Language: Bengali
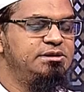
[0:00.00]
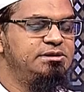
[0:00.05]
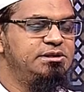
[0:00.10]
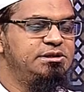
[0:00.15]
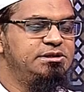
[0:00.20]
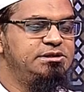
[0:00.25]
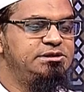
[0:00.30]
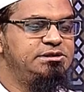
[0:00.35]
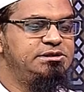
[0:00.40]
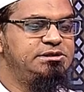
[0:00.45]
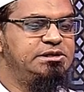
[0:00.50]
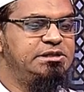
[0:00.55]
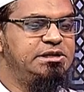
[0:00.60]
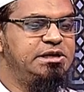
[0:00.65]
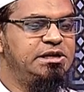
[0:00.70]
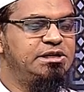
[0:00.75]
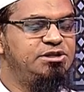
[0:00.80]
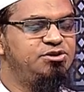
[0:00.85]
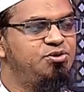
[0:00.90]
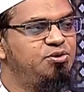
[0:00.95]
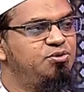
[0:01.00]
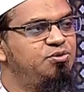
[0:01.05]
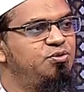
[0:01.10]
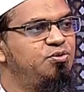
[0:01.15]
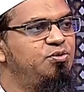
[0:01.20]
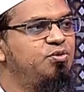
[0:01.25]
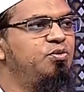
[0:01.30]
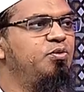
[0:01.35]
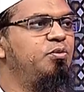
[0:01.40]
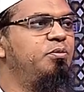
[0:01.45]
যে যে
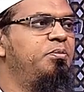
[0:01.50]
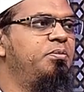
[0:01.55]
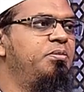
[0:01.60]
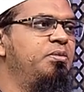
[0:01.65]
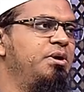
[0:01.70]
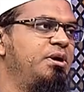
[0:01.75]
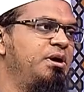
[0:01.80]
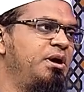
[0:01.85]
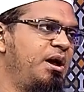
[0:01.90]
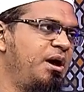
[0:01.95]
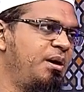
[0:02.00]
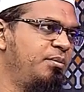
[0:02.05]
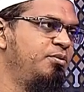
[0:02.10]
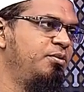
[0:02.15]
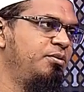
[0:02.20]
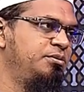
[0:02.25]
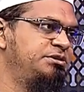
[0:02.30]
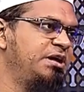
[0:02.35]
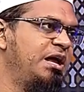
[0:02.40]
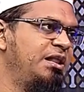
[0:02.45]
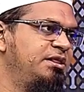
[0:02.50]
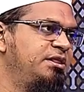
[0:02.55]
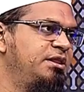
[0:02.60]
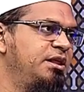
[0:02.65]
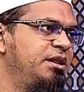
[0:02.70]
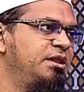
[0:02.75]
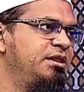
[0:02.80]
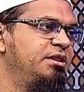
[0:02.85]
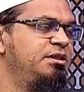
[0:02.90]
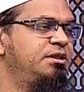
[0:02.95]
যতটুকু আমল
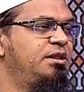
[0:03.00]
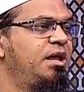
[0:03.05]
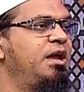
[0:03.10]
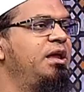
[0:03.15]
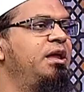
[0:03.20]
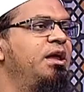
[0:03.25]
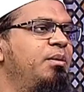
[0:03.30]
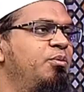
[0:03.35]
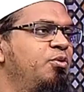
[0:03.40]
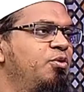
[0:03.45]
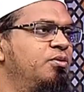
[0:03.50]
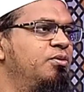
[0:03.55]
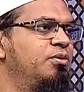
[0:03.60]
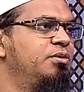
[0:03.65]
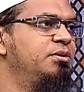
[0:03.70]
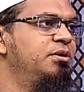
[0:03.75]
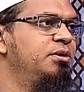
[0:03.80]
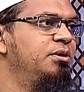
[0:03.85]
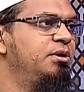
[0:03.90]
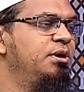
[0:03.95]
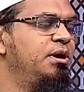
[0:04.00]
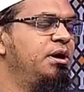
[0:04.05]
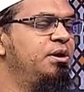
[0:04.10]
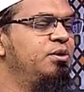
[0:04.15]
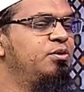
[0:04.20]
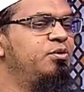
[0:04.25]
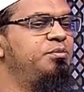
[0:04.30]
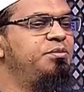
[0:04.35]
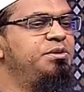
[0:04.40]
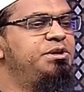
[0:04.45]
জানতেন তাই আমল করতেন
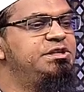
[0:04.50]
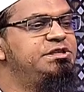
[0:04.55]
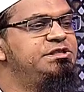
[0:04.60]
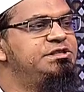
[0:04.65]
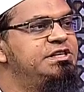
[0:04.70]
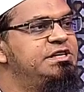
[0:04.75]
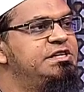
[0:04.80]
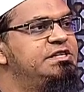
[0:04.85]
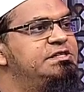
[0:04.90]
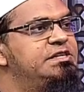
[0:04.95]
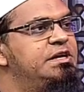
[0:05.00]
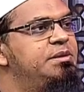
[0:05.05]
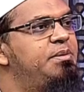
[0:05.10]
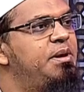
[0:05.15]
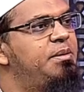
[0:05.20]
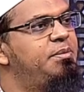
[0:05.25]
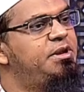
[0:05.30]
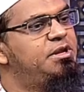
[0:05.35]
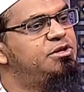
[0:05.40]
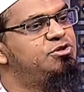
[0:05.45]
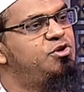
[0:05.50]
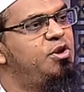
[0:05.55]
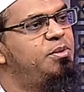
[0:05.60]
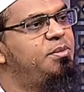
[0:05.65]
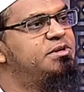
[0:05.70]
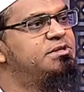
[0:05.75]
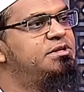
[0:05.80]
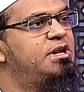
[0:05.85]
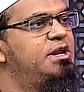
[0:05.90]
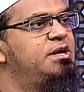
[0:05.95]
এরকম কি যে যেভাবে রসুল
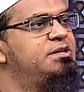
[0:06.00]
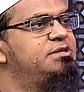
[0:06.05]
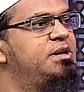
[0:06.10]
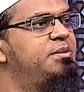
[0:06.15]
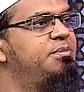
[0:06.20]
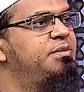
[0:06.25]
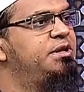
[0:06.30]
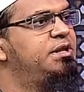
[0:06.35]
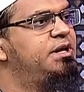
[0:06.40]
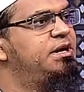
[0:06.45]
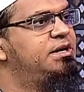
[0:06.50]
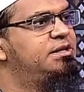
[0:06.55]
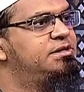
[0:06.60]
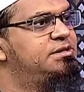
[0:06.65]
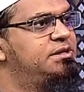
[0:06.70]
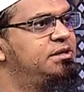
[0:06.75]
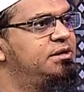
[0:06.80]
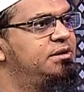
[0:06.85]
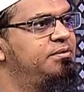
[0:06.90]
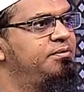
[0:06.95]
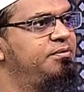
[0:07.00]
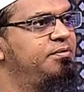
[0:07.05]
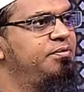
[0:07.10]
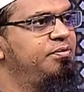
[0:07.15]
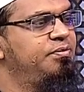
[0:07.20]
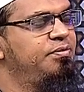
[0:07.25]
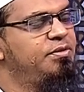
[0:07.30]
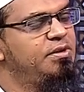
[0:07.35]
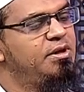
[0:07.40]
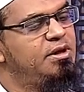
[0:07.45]
বাক সাল্লাহ সাল্লামকে দেখেছেন
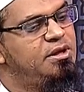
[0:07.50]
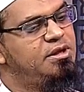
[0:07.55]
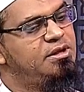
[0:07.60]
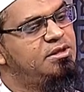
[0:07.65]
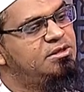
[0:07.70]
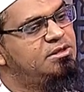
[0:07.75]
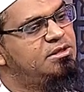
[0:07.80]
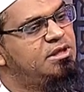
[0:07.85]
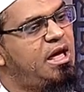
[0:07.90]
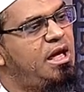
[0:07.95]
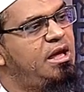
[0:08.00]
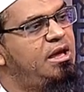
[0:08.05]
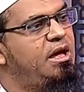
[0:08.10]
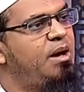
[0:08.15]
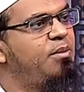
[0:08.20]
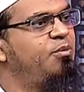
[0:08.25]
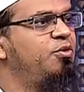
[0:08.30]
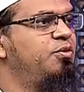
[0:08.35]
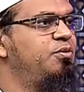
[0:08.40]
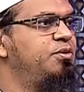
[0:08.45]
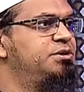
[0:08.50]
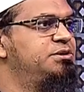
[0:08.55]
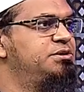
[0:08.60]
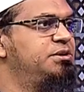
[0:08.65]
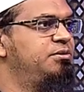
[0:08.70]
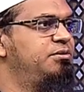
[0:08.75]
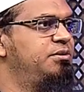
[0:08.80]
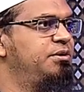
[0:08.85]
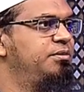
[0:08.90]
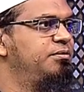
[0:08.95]
তাই আমল করেছেন
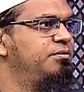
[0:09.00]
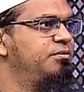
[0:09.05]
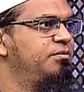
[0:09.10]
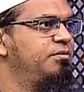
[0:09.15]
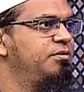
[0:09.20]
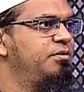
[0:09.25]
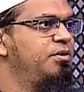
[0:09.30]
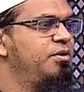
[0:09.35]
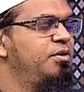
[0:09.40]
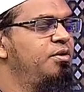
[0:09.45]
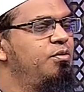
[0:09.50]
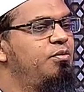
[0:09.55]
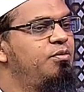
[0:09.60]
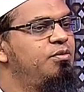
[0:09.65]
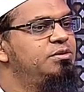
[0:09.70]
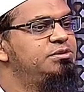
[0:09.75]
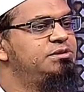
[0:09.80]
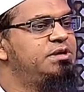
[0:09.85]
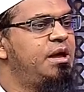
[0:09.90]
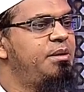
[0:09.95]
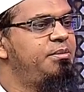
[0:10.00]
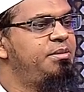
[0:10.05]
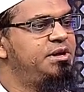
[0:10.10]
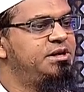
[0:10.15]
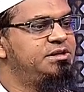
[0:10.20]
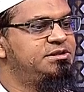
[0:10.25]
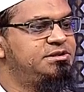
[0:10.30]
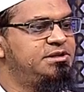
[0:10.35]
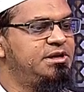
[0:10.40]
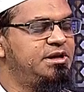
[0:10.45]
উনি কোনো সাহাবি
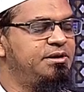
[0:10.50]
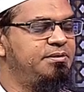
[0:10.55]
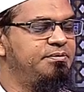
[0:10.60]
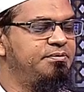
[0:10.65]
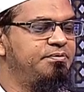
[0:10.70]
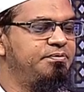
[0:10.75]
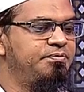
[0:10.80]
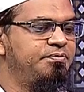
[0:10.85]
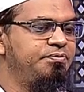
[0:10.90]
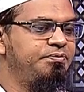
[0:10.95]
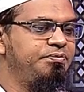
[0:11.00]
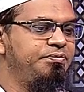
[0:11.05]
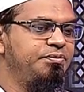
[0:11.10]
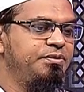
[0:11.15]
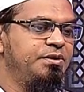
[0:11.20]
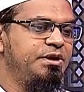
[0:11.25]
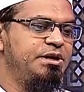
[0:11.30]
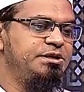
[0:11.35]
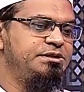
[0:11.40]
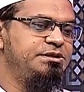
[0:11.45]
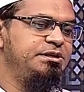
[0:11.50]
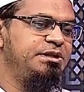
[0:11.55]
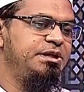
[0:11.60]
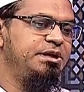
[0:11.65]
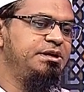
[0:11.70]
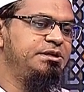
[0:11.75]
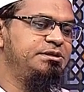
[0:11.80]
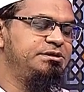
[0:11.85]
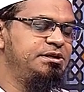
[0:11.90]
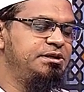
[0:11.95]
এসছেন এসে
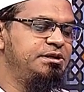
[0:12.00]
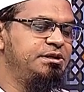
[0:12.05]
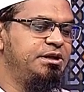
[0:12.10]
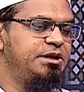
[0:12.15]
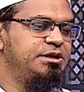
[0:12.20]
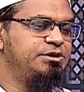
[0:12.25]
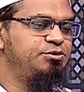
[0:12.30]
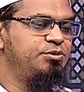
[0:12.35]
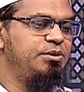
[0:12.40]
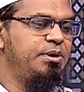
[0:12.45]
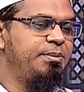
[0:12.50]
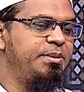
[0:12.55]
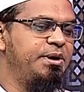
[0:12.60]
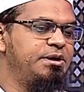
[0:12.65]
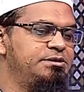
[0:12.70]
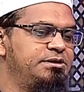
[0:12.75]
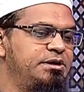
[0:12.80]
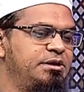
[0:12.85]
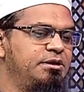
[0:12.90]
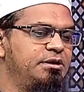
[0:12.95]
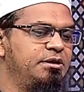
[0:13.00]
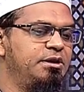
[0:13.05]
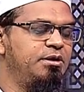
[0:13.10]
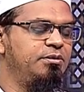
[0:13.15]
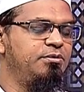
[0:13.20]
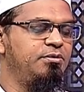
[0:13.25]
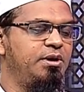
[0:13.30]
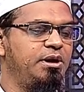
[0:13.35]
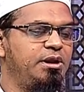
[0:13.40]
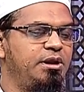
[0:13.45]
দেখেছেন যে রসুল পাক সাল্লাহ
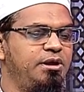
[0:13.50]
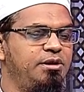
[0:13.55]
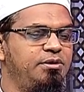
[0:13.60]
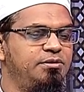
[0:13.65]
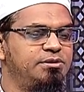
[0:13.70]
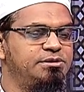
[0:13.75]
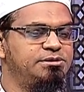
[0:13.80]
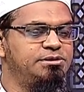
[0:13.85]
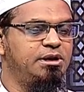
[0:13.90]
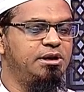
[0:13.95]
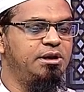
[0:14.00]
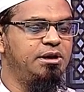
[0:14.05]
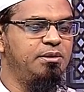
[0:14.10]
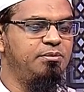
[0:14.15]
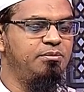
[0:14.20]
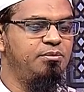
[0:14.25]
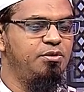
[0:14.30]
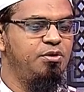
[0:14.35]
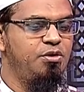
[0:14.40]
আলী আসাল্লাম